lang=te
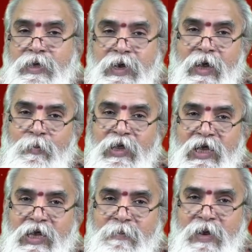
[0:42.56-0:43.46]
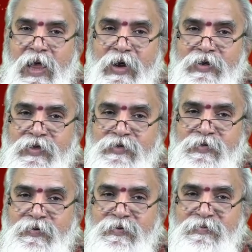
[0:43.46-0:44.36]
గ్రహముల యొక్క బలాలను
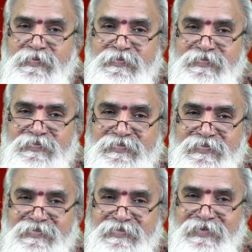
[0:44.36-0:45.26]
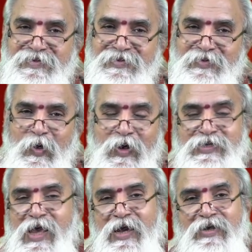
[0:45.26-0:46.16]
తెలుసుకోవడం
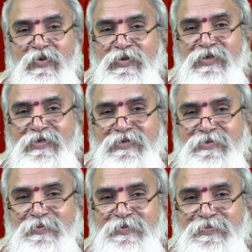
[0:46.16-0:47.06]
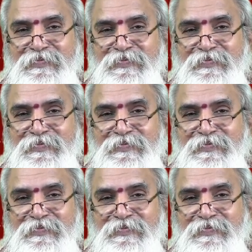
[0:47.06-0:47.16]
దోషాలను గుర్తించటము